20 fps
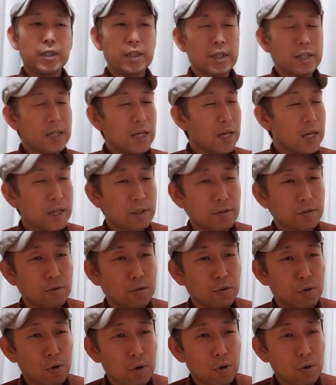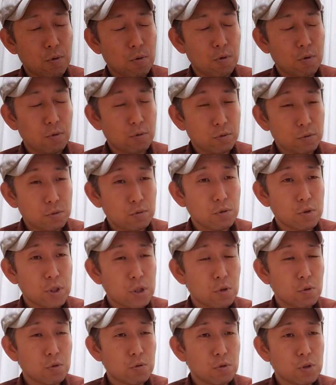いやすごいこれ本当
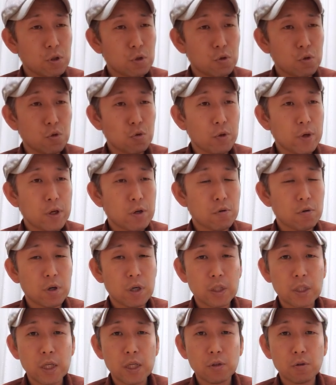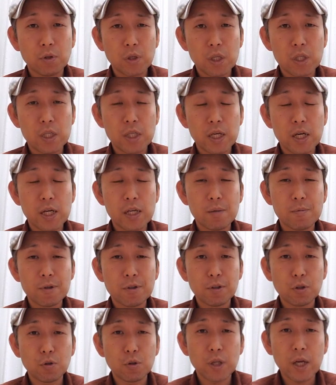に6人の表現力がないとね2回言い
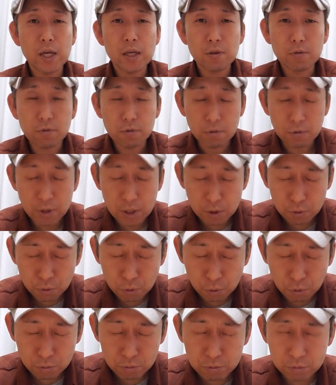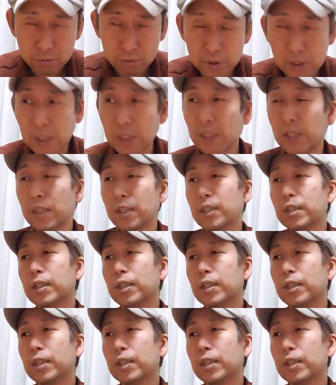ますけど退屈になる曲に